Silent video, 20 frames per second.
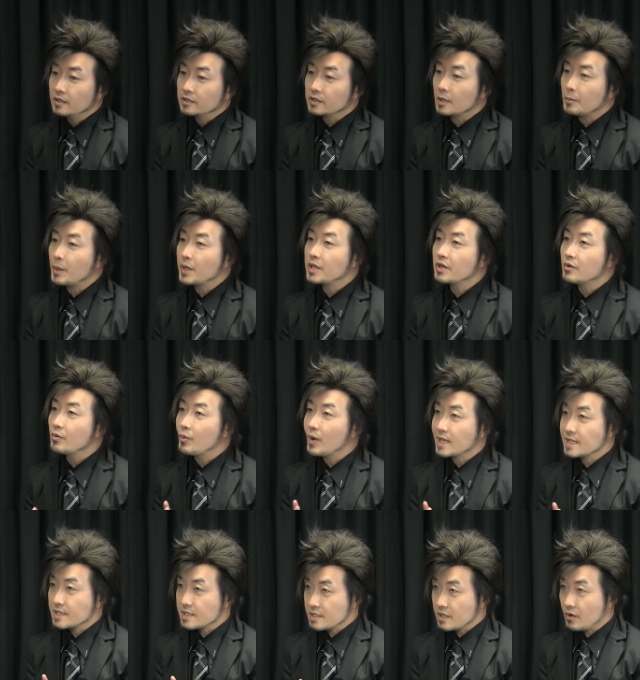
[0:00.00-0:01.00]
đợt mà giờ วั
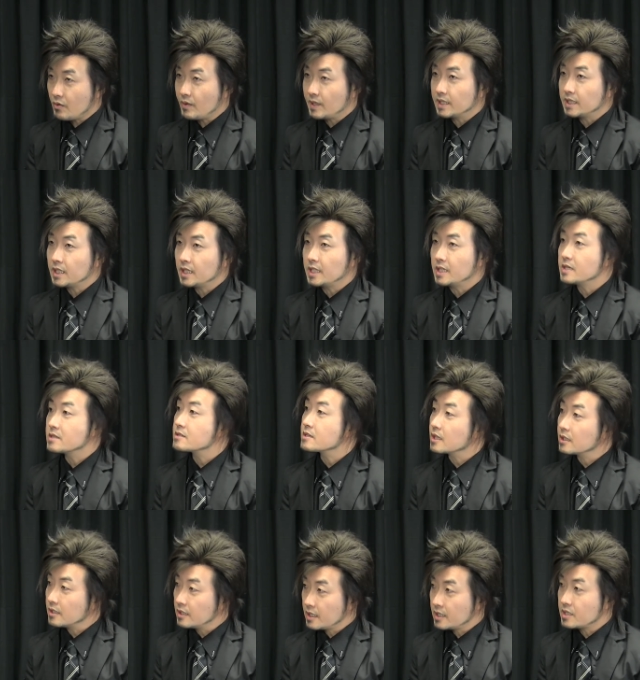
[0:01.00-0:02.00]
น sau วัน thứ này
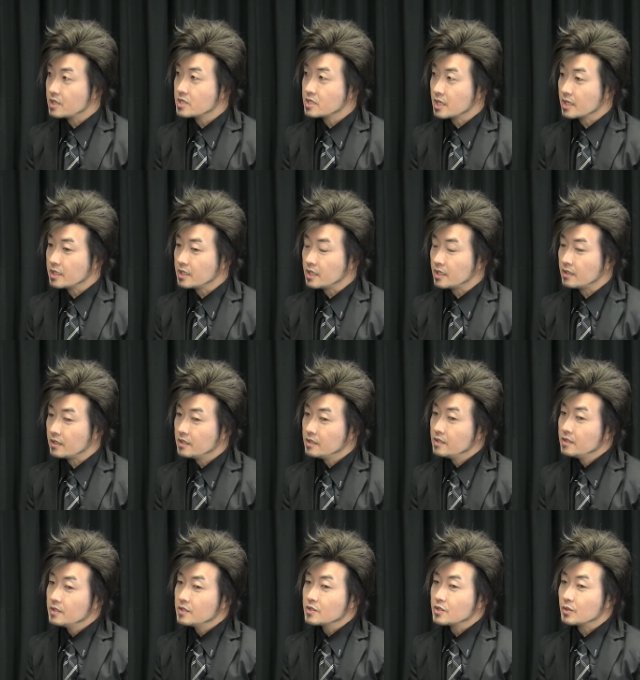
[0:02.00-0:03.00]
Saturday tới Sunday
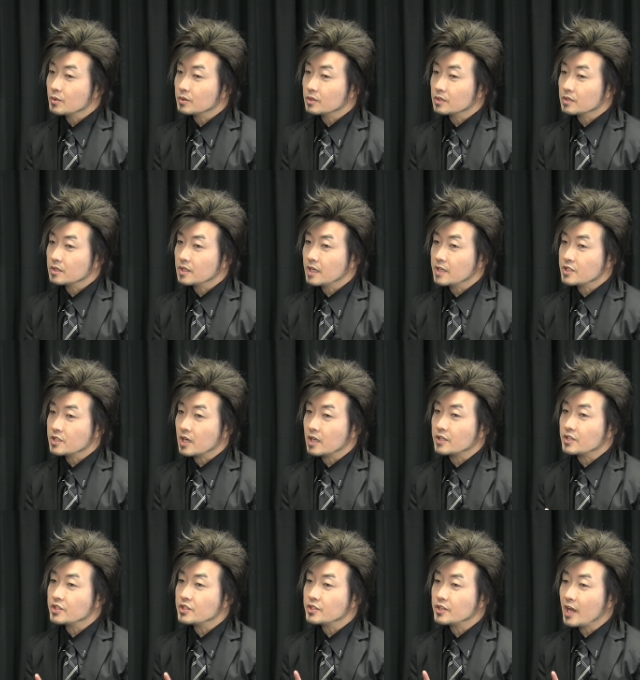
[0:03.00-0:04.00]
cho thật trả
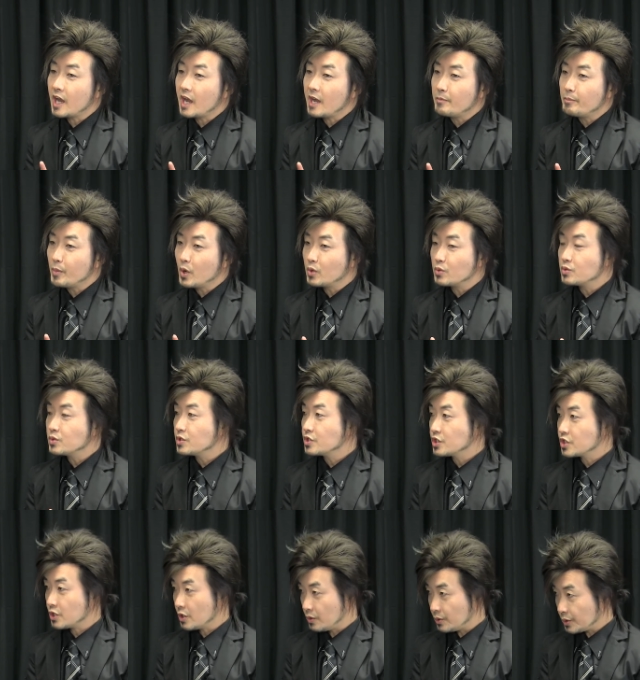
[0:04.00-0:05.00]
xa mong
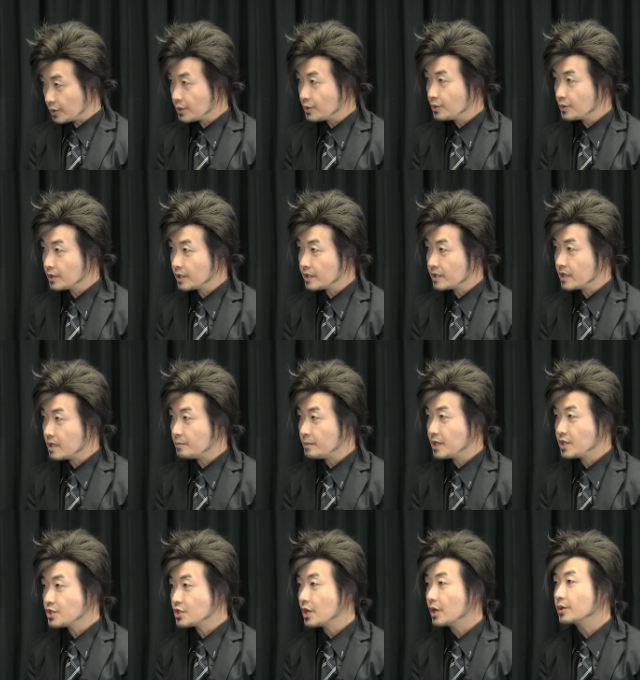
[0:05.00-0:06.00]
trộn đồ nữa chỉ
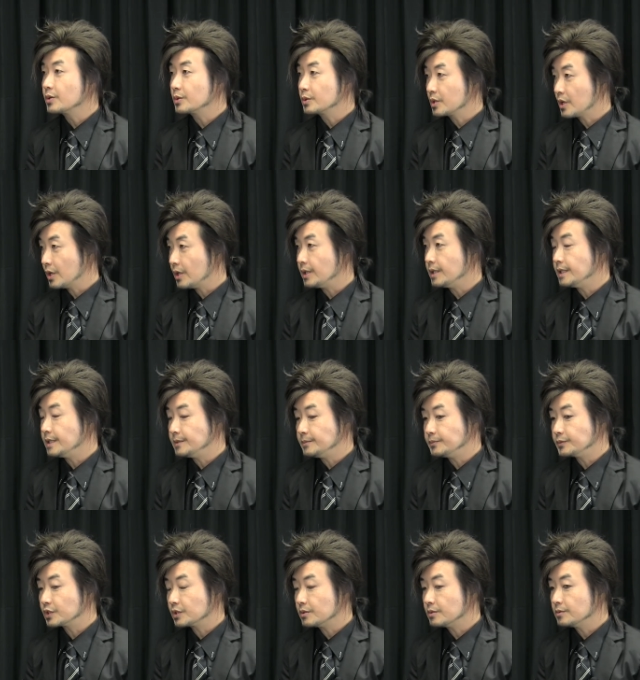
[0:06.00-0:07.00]
Bây cho đồ tỏ
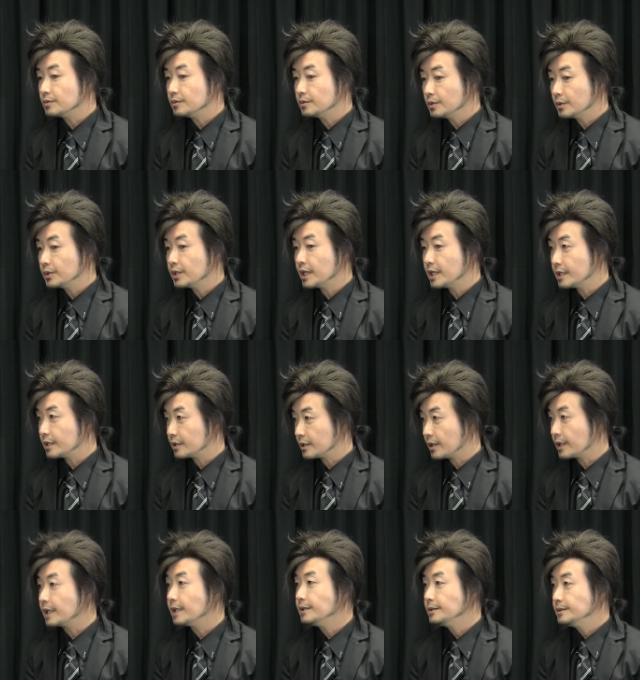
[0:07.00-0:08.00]
lu ờ, lu tía được
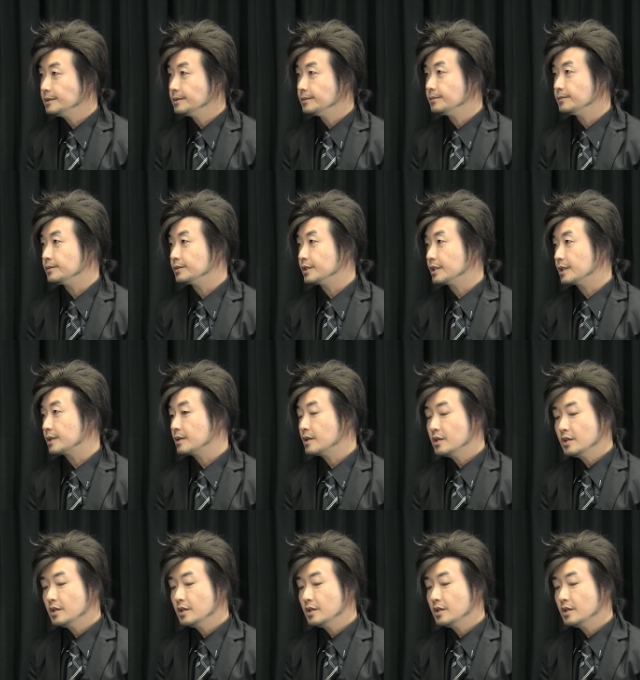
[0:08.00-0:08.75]
tỏ nào Ừ, chị